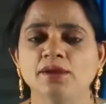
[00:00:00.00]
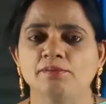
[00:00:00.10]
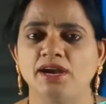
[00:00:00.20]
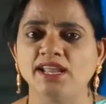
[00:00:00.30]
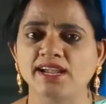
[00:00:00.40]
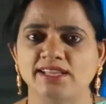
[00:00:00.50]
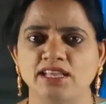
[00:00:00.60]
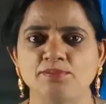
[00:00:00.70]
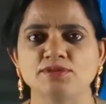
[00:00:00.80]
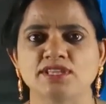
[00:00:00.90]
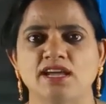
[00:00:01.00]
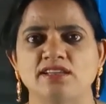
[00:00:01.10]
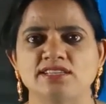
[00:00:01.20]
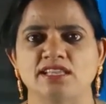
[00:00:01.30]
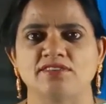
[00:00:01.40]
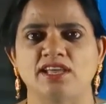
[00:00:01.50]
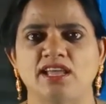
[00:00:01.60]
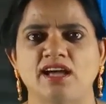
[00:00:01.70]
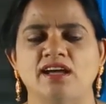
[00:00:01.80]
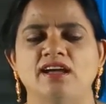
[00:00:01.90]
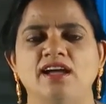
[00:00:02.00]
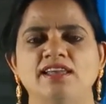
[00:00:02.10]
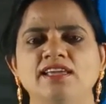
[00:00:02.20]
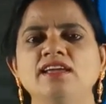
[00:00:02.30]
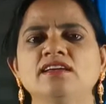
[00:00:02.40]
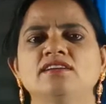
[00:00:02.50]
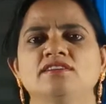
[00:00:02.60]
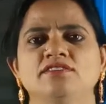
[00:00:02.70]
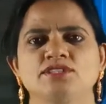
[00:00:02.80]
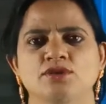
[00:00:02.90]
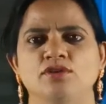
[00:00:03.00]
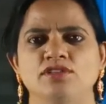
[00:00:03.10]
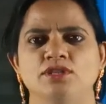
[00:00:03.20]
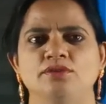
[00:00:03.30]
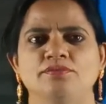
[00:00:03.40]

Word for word: మళ్ళీ కథల పుస్తకాలు చదవాలా అని విసుకోవద్దు